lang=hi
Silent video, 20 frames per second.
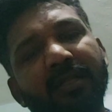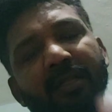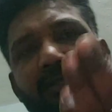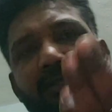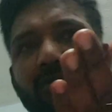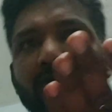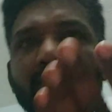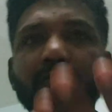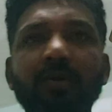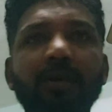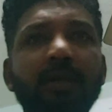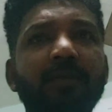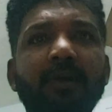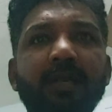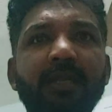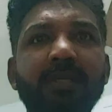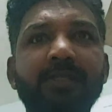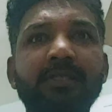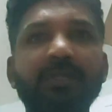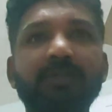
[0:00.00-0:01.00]
तो वही
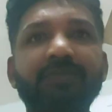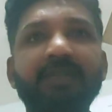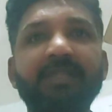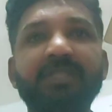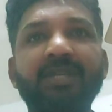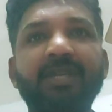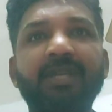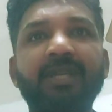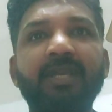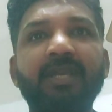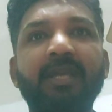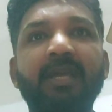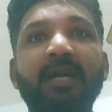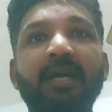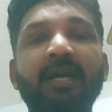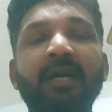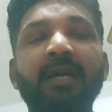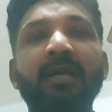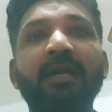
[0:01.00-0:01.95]
वाली सिचुएशन है यहाँ